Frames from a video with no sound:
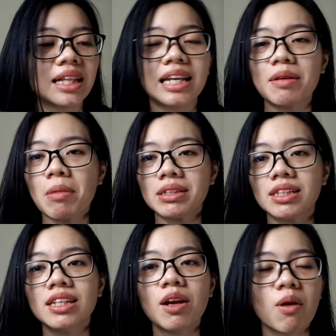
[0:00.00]
ini
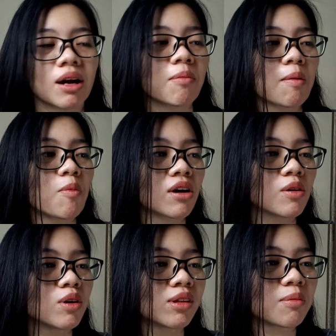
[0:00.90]
masih di luar kemampuan
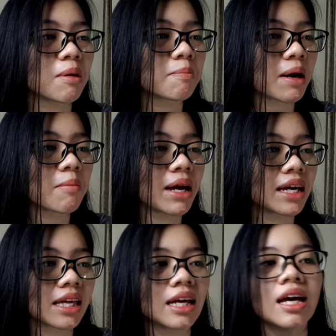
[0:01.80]
gue untuk
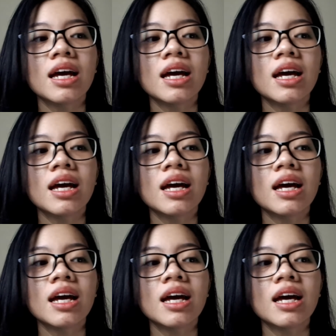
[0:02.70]
memperbaikinya